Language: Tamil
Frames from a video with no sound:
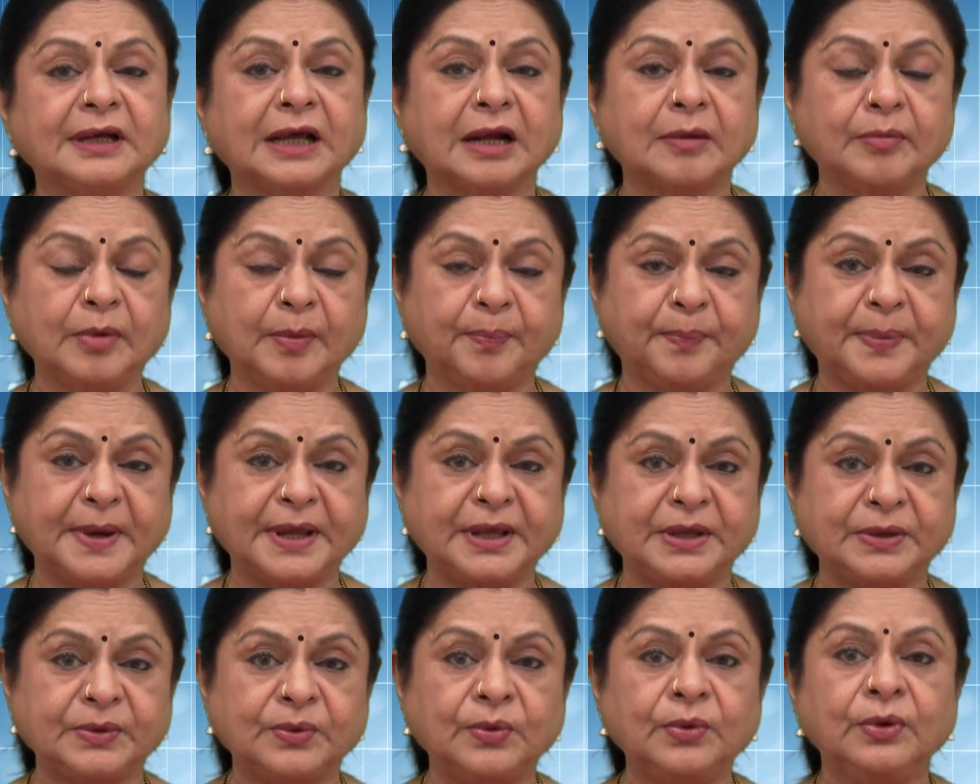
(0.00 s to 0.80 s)

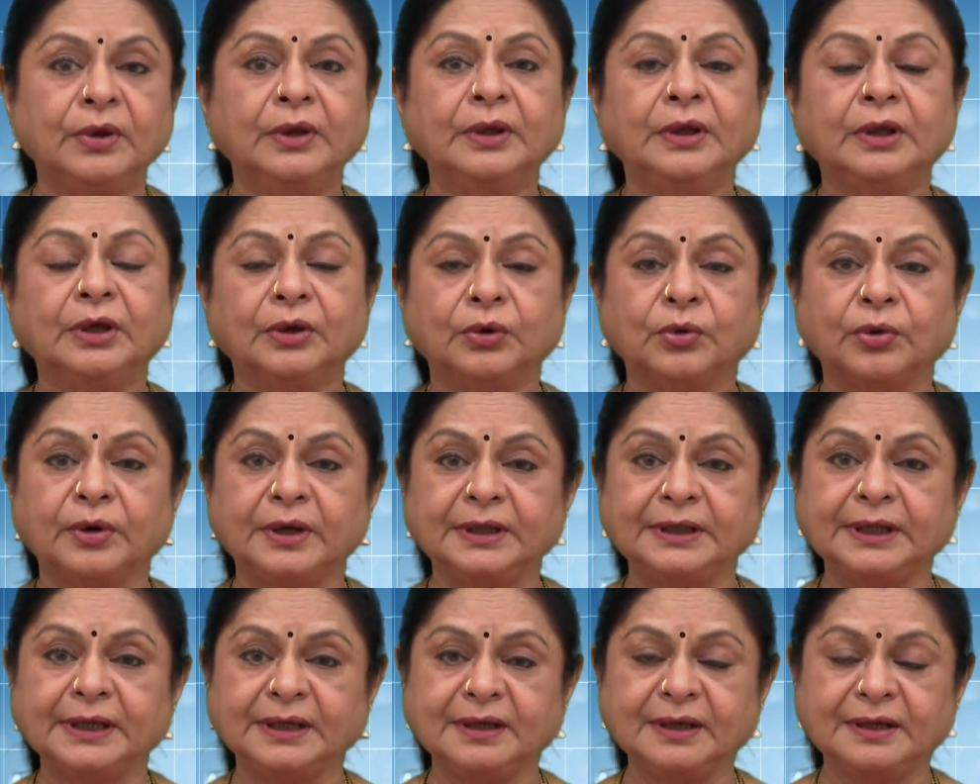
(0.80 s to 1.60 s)
கர்ப்பப்பையும்
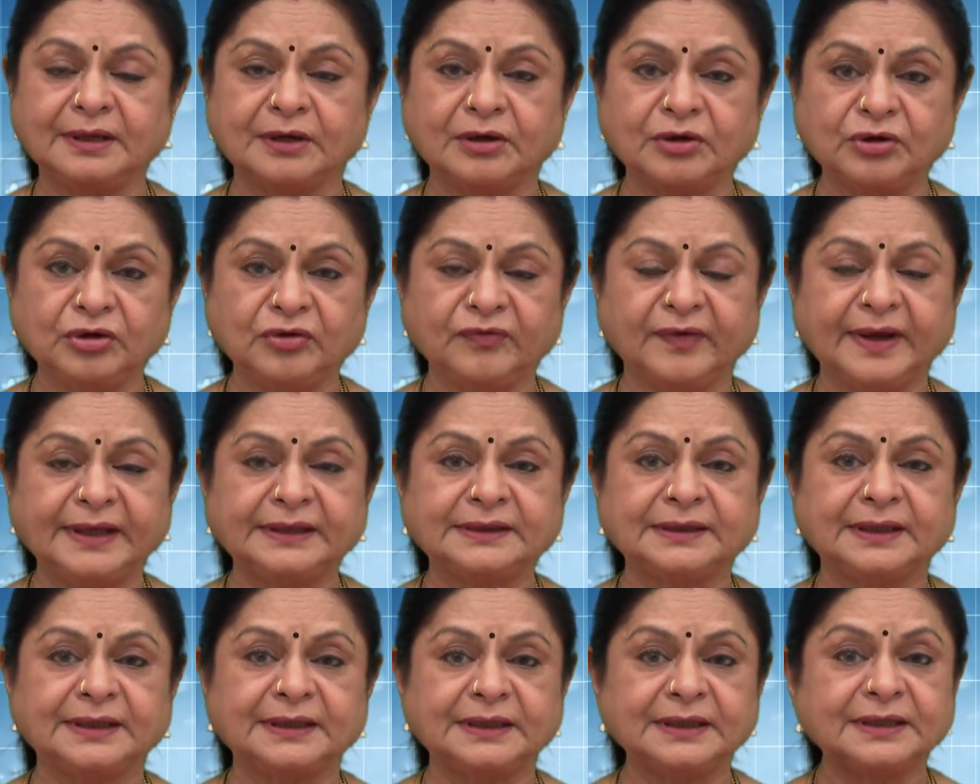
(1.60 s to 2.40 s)
குழந்தைக்கு நடு
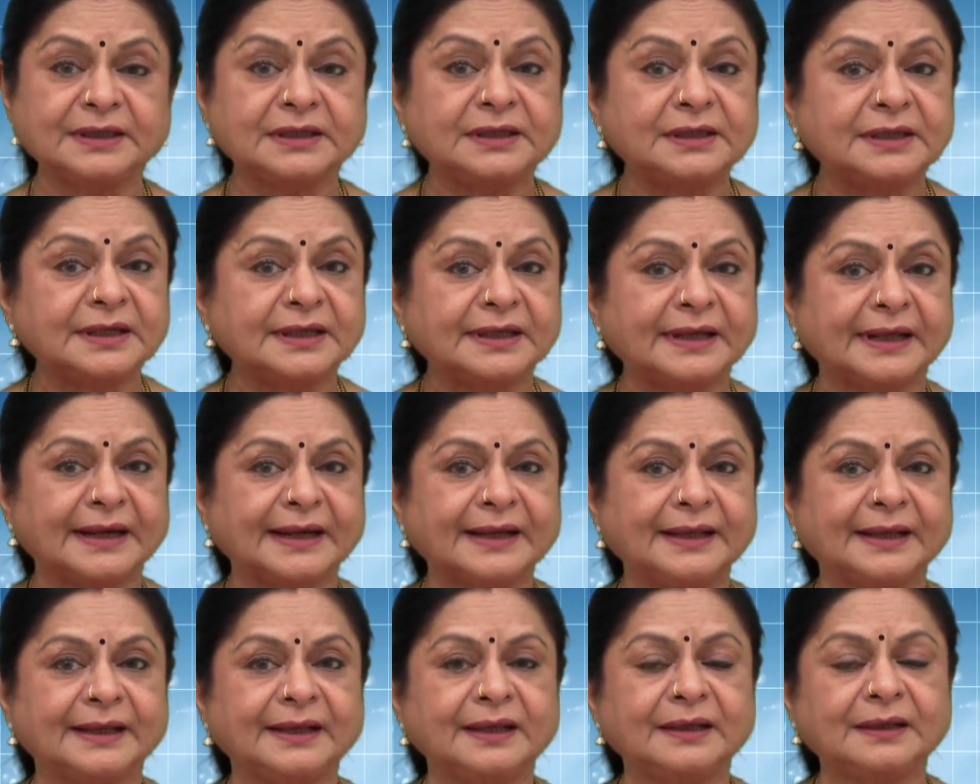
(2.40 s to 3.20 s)
வயத்துலேருந்து கீழே
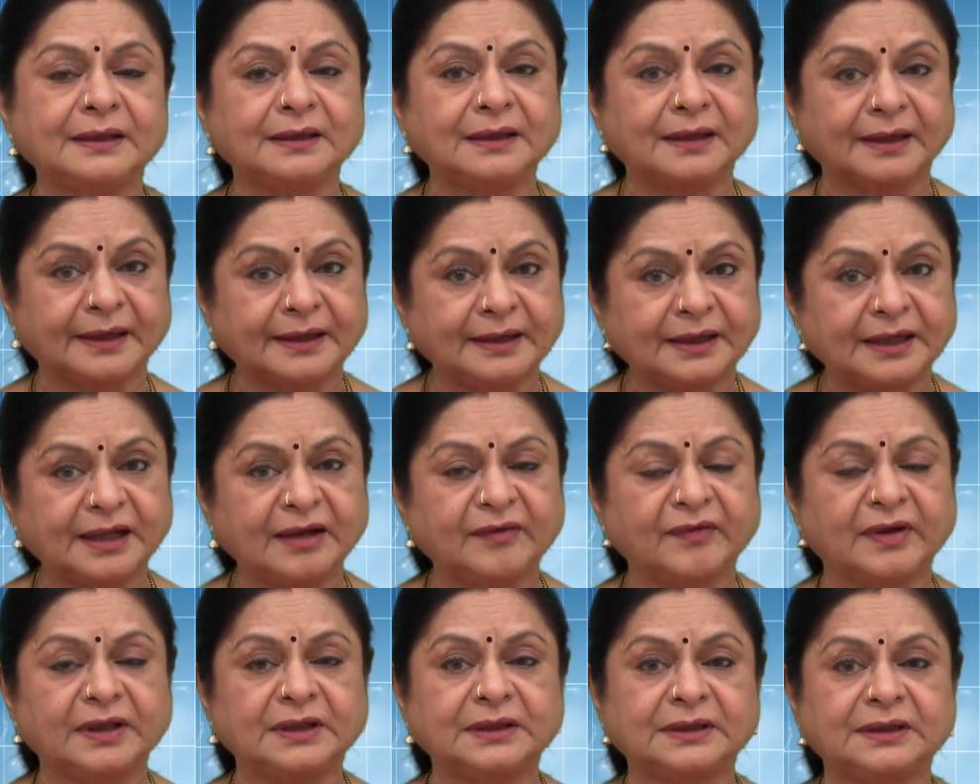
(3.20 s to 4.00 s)
இறங்கி
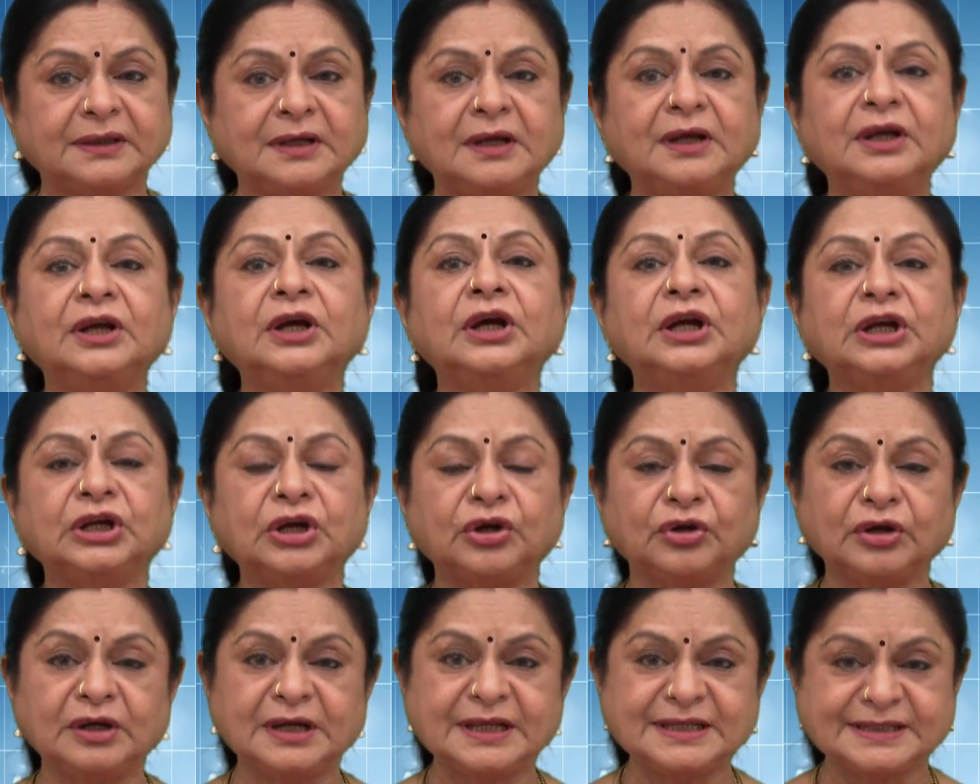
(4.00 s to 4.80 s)
ரெண்டாக வந்து
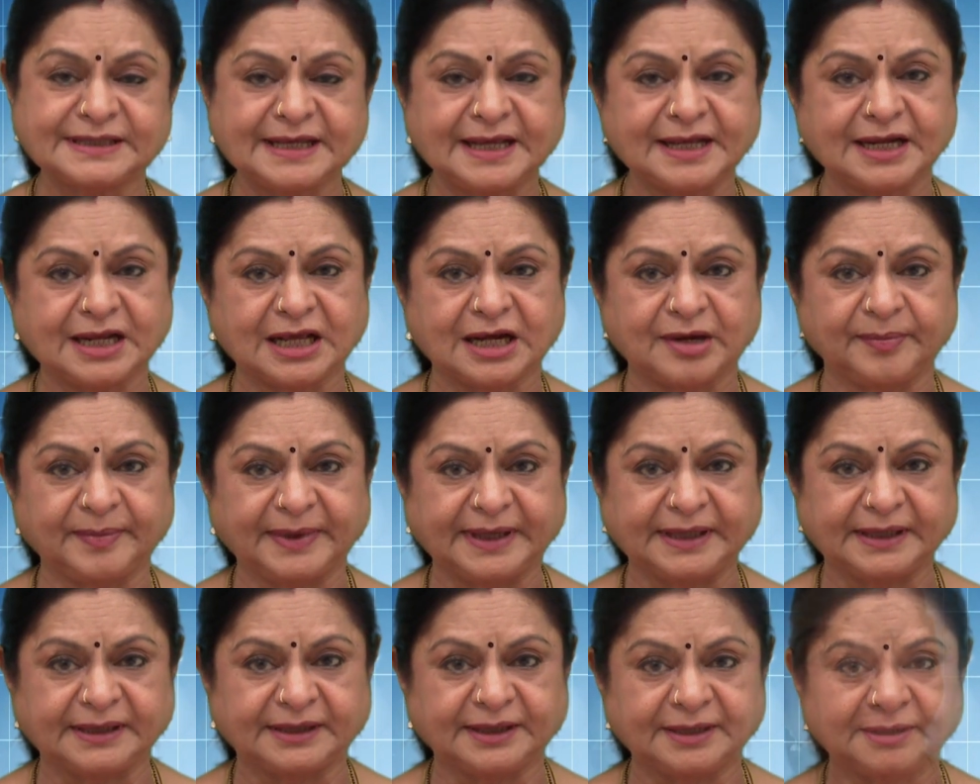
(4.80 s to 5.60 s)
நடுவில் சேர
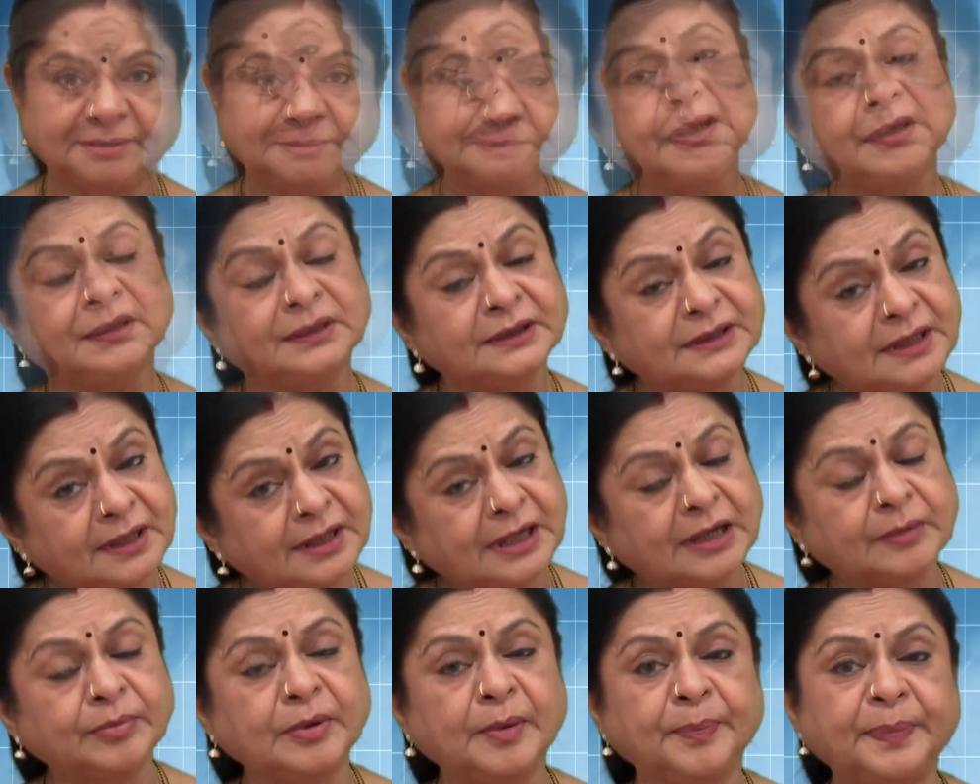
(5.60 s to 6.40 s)
ஆரம்பிக்கிறது இந்த
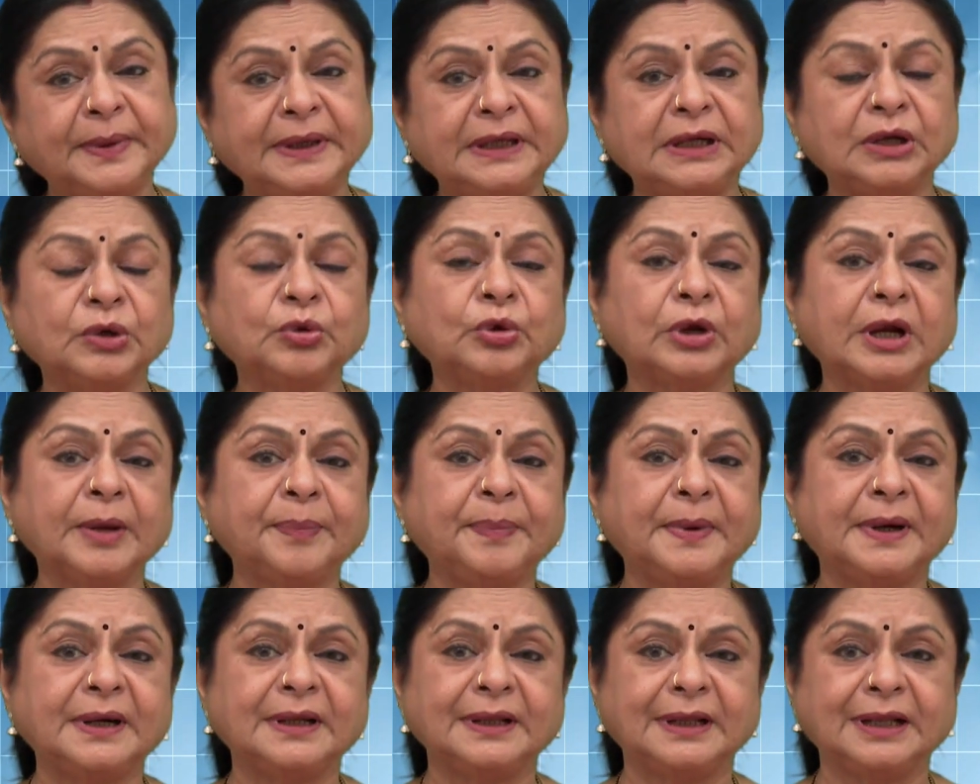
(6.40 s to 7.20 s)
கர்ப்பப்பையில்
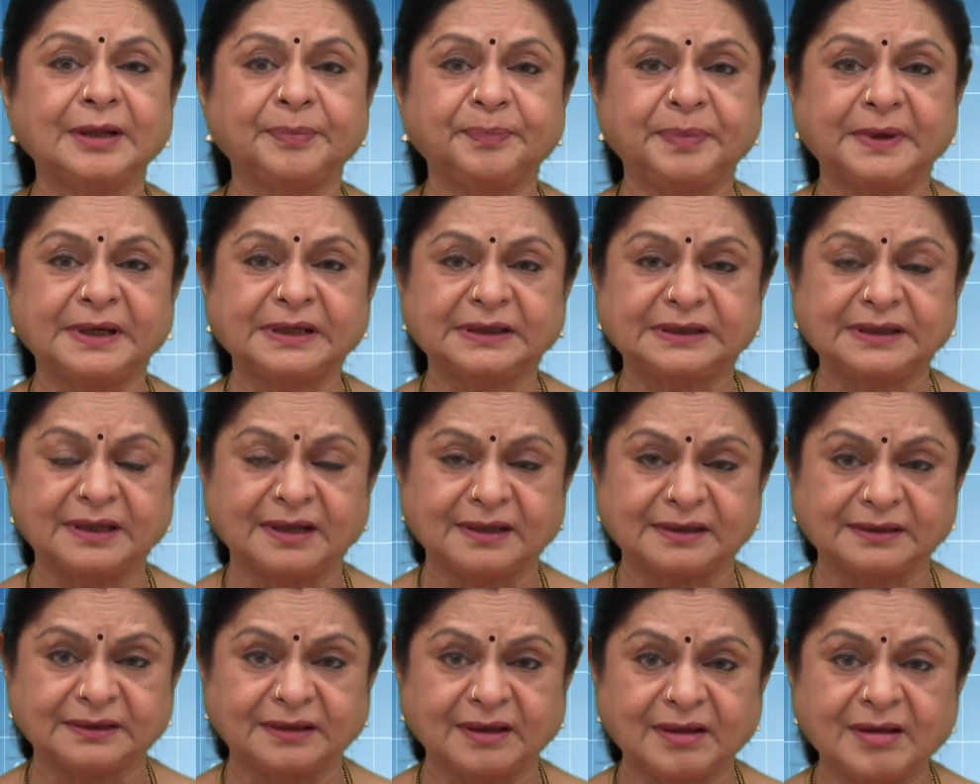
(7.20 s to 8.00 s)
குறைபாடு ஏற்படுறதா
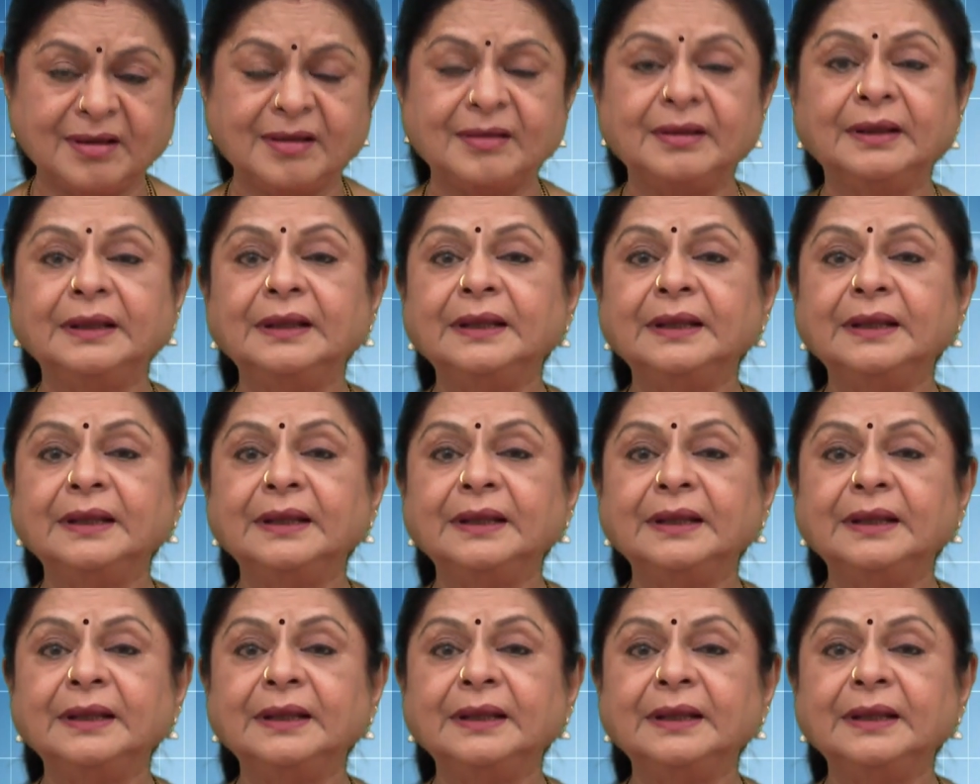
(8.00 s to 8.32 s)
இருந்தால்